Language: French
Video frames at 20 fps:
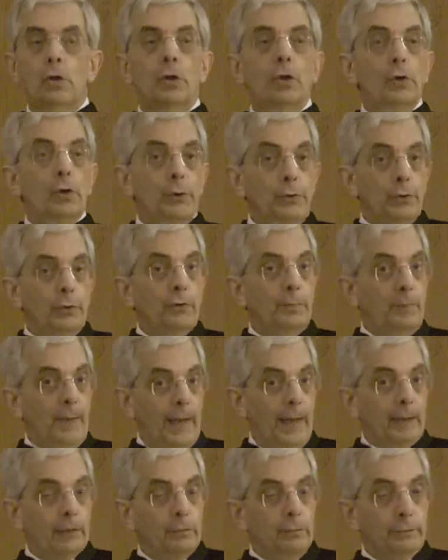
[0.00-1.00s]
Luc,
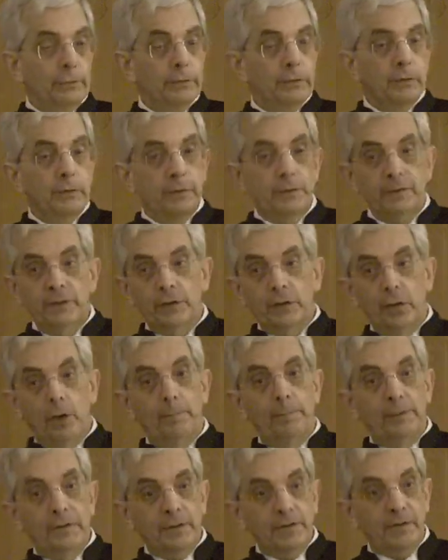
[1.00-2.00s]
par contre, c'est un
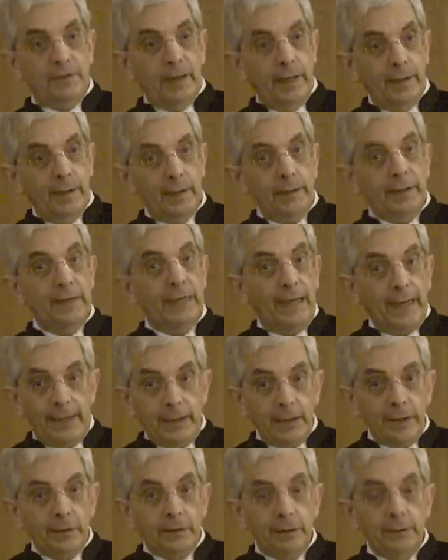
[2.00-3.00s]
médecin
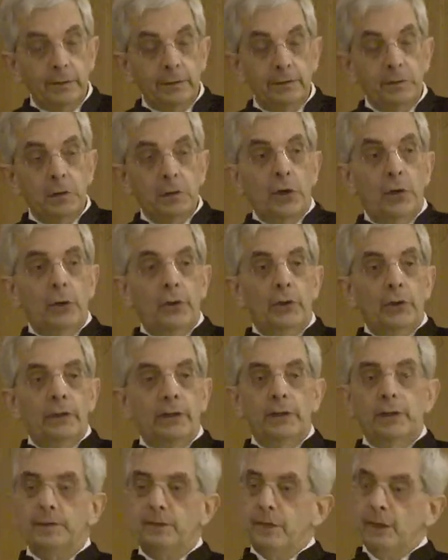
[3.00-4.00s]
grec
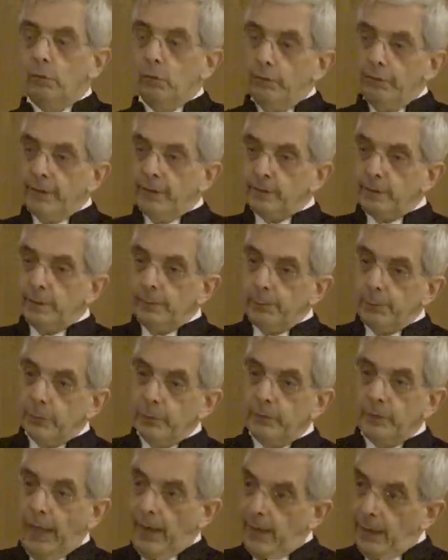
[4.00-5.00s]
qui s'est converti
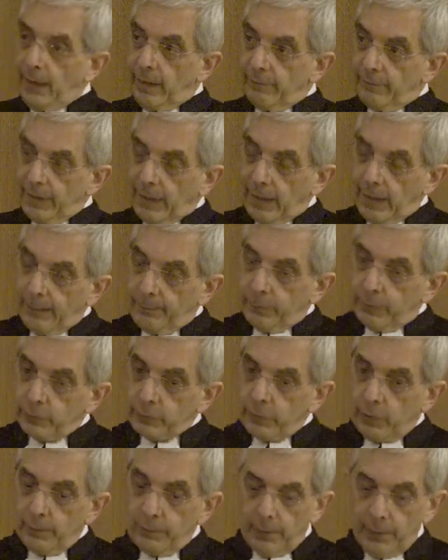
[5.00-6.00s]
plus tard avec
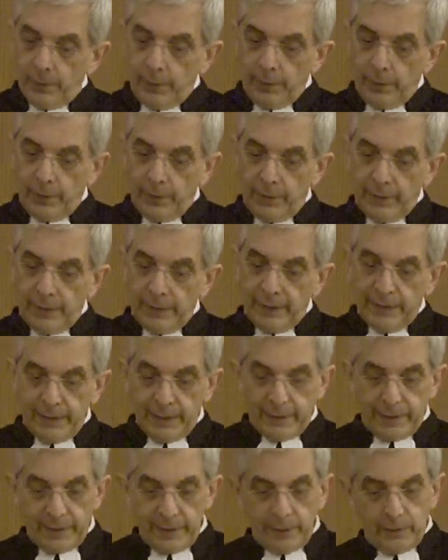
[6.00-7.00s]
l'apôtre Paul
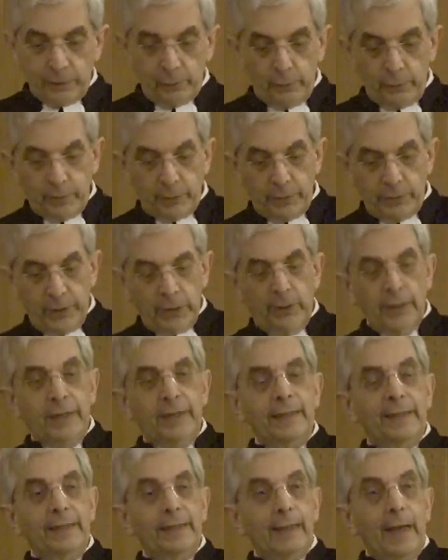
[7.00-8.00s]
et qui donc
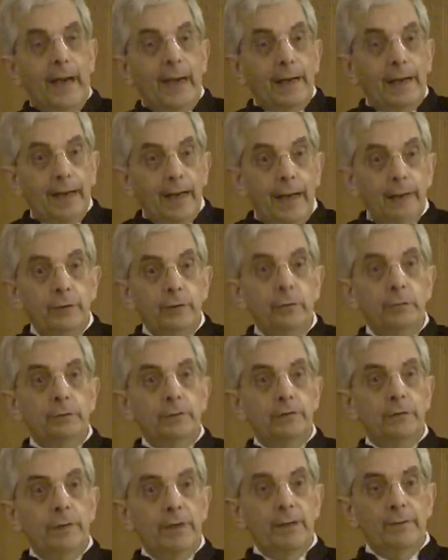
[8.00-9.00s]

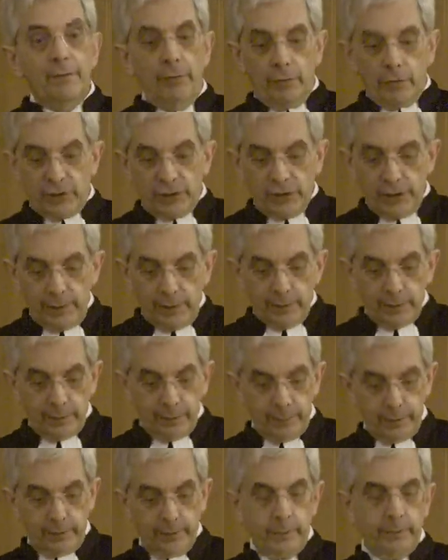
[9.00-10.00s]
annonce l'évangile
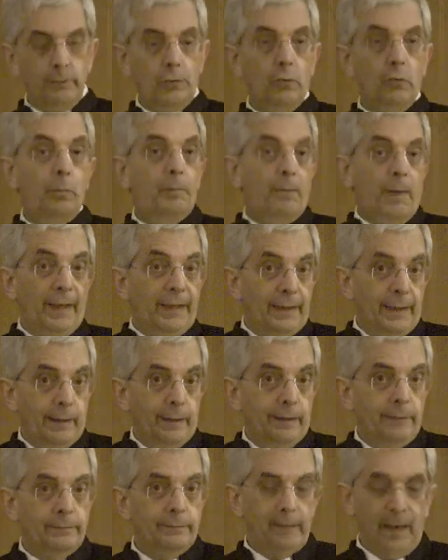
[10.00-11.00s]
euh, aux
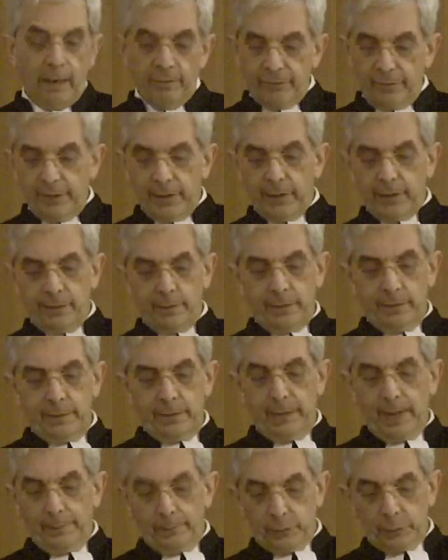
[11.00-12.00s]
païens avec
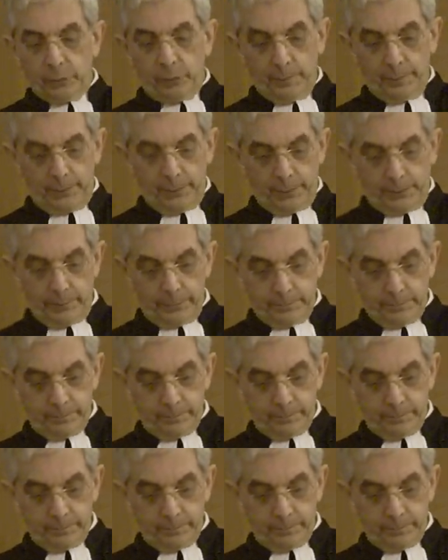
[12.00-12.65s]
l'apôtre Paul.